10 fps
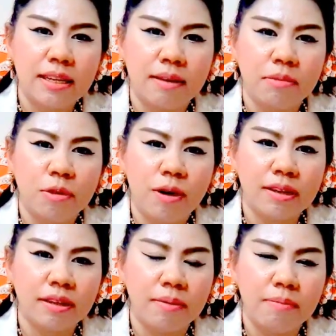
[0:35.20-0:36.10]
เสริมดวง
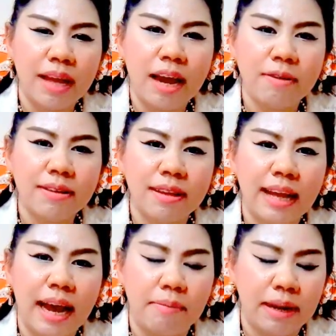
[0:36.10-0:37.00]
เสริมอำนาจวาส
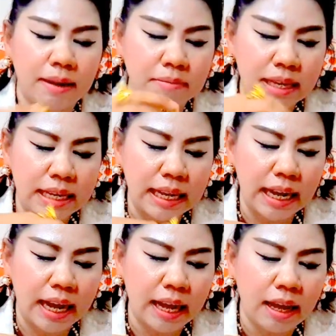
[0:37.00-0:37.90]
นาบารมี
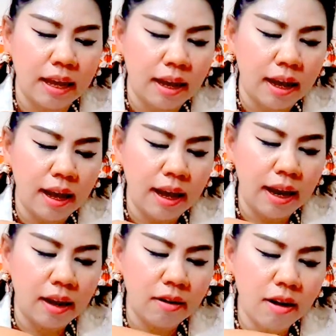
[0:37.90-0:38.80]
นะคะเอ่อ
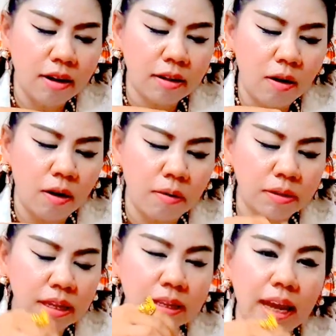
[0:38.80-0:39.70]
แล้วก็ขอ
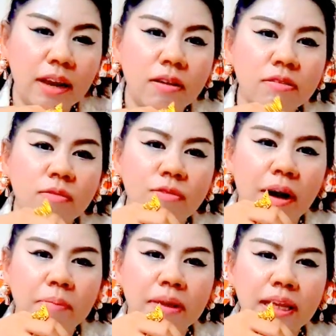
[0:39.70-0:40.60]
สิ่งใดก็สมห
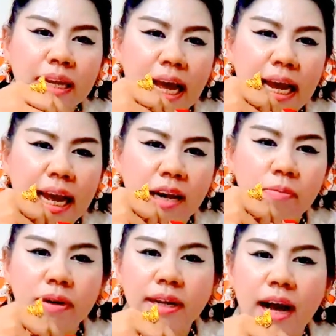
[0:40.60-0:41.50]
วังปรารถนานะน
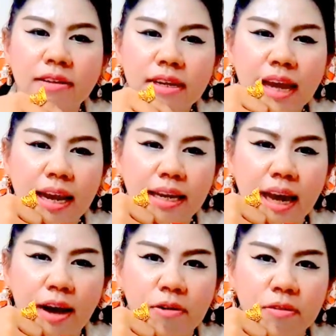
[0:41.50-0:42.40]
พเก้าในแทน
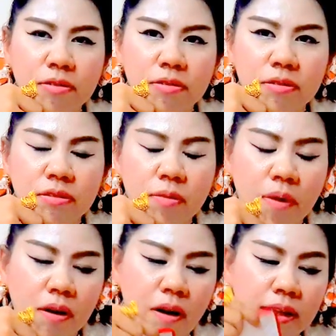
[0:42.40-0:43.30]
ดาวน
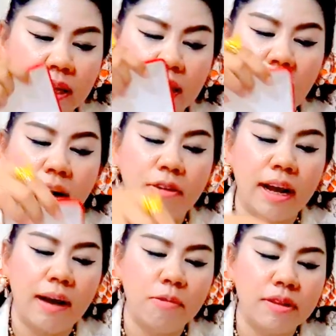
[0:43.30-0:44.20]
พเคราะห์ทั้งเก้า
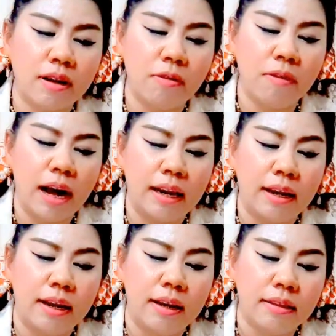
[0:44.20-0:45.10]
นะคะบนจักรวาล
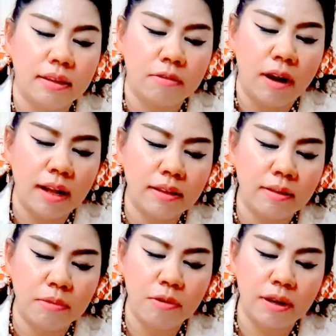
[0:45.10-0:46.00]
ถือว่าเส
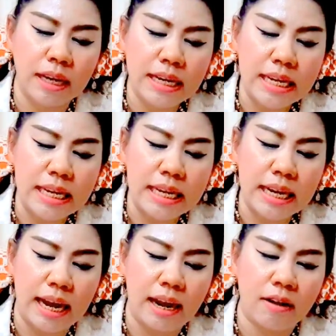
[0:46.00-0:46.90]
ริมดวงได้ดี
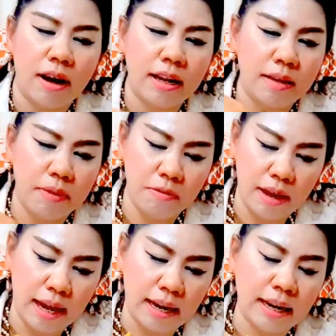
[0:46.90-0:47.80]
นะคะแล้วก็อันนี้เป็นแห
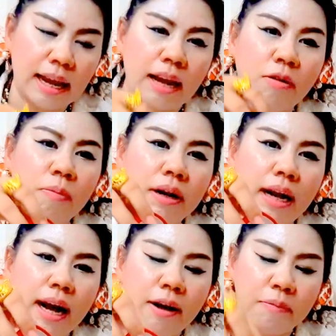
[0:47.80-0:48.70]
วนนะคะนพ
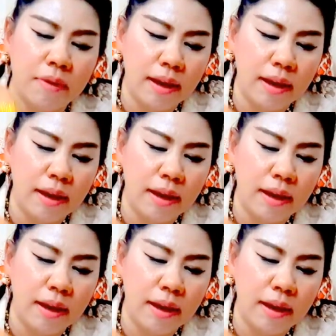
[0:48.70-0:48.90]
เก้า